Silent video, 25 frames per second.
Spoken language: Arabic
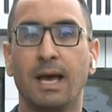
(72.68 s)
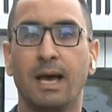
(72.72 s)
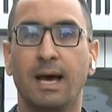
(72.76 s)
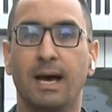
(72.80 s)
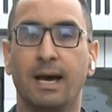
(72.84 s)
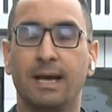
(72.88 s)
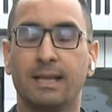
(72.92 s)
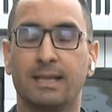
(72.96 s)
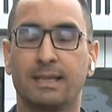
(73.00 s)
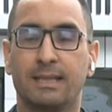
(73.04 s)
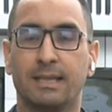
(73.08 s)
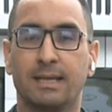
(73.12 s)

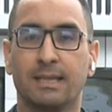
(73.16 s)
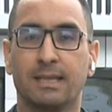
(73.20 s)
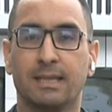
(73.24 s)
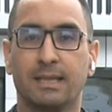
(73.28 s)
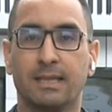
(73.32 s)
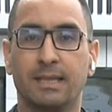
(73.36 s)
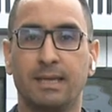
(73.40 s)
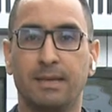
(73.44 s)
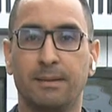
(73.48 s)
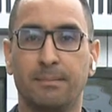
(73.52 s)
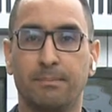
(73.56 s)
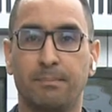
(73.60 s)

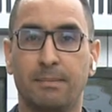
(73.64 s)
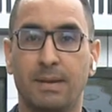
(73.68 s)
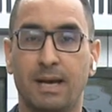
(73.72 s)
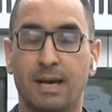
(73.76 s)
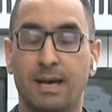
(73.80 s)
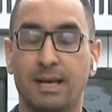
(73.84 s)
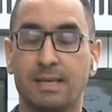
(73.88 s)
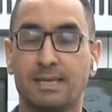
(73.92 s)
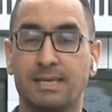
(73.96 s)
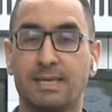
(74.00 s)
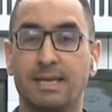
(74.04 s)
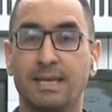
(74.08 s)
التنظيم
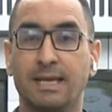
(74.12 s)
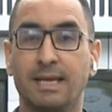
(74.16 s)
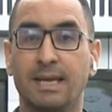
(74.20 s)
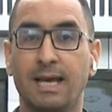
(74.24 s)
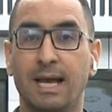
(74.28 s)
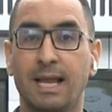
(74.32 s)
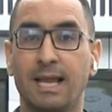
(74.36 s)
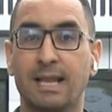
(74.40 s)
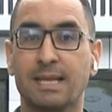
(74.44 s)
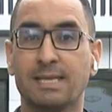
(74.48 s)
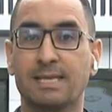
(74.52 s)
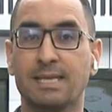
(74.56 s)

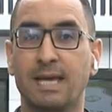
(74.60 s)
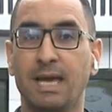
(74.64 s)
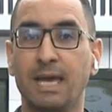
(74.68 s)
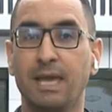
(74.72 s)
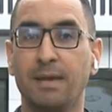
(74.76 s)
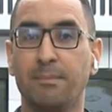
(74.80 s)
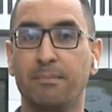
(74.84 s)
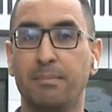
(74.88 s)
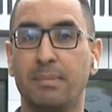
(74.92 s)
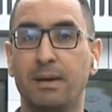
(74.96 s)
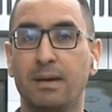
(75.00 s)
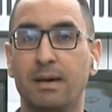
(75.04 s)
السنغال
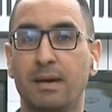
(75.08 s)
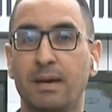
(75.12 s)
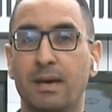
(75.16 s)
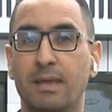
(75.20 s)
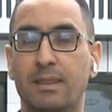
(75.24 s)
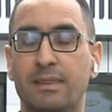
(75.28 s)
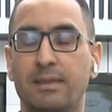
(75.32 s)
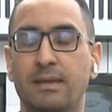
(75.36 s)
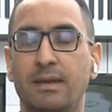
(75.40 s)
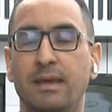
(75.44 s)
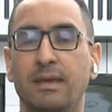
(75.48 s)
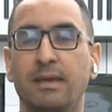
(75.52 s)
صاحب
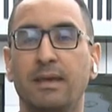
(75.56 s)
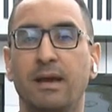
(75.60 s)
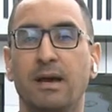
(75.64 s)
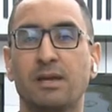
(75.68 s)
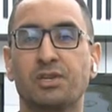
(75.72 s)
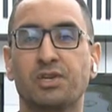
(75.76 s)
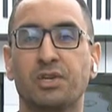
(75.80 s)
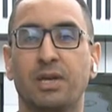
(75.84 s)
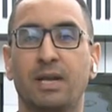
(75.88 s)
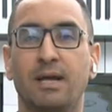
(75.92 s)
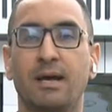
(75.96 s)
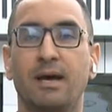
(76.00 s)

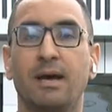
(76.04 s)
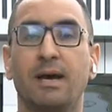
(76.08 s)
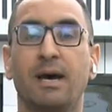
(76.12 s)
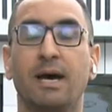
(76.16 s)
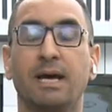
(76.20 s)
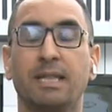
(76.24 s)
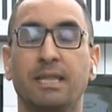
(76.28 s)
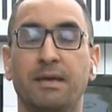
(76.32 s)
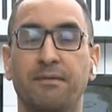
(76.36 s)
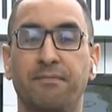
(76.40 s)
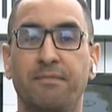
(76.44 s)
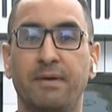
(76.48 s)
12
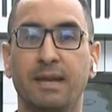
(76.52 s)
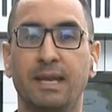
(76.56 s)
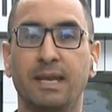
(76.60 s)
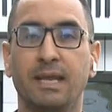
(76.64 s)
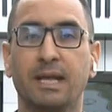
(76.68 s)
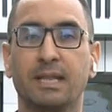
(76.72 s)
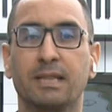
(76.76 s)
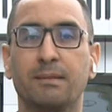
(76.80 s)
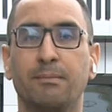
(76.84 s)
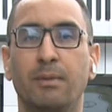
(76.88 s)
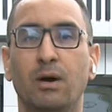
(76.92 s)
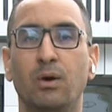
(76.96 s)
هدفا
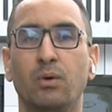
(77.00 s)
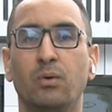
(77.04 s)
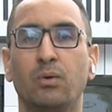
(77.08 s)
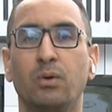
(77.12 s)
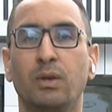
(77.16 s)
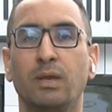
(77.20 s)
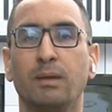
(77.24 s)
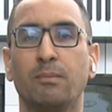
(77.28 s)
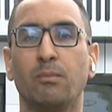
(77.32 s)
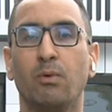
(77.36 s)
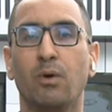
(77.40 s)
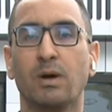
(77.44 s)
يطمح
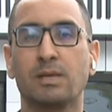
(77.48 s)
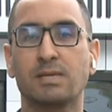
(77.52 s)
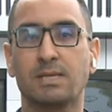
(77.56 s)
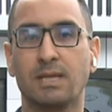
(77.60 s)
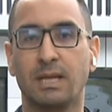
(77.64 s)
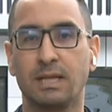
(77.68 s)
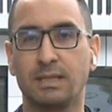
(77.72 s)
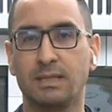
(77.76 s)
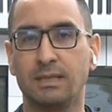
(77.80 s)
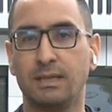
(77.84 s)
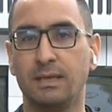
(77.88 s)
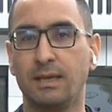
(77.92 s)

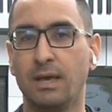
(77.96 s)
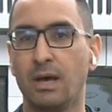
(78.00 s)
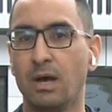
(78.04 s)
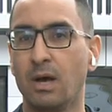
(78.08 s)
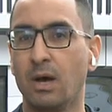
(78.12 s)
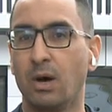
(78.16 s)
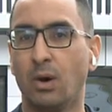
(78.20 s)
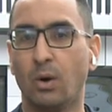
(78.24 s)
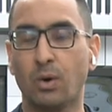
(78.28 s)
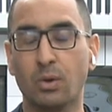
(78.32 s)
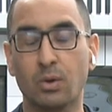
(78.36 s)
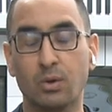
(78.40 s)
لمواصلة
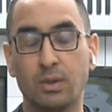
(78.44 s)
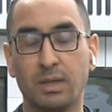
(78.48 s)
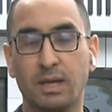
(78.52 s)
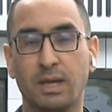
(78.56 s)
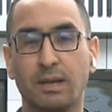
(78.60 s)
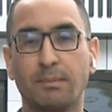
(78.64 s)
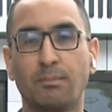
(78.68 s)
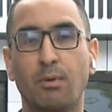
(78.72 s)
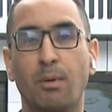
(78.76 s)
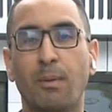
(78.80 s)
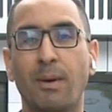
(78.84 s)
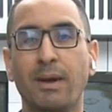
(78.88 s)
عروضه
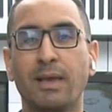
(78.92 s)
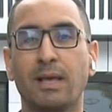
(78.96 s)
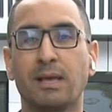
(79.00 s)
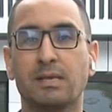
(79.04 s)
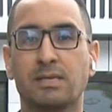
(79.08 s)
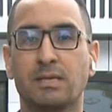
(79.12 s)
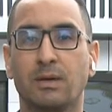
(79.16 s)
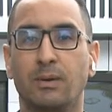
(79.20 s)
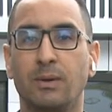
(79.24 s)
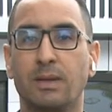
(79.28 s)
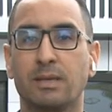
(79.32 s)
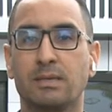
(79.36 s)

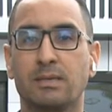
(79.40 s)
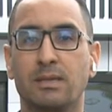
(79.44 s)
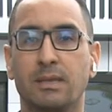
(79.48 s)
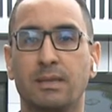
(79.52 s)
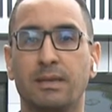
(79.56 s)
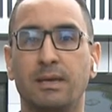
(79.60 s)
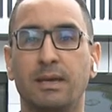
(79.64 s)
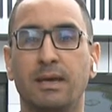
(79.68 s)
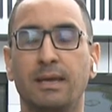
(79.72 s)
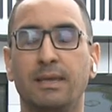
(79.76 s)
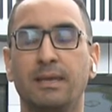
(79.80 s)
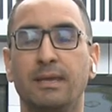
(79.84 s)
المميزة
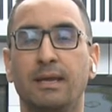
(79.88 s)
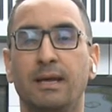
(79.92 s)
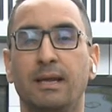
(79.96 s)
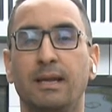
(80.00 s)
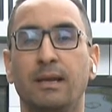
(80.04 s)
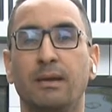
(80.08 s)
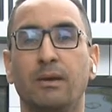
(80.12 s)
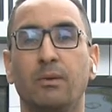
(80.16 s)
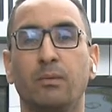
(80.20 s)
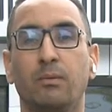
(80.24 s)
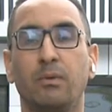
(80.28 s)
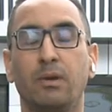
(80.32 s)
والاستثنائية
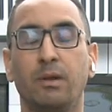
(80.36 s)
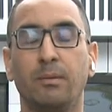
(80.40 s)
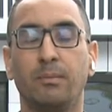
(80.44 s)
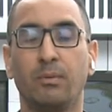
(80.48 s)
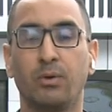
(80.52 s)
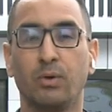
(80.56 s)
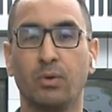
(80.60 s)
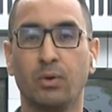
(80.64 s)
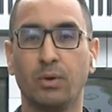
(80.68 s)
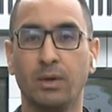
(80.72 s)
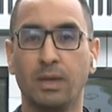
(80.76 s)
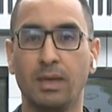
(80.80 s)

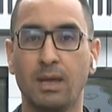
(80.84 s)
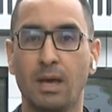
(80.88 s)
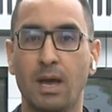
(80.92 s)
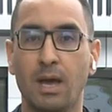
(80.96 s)
لبلوغ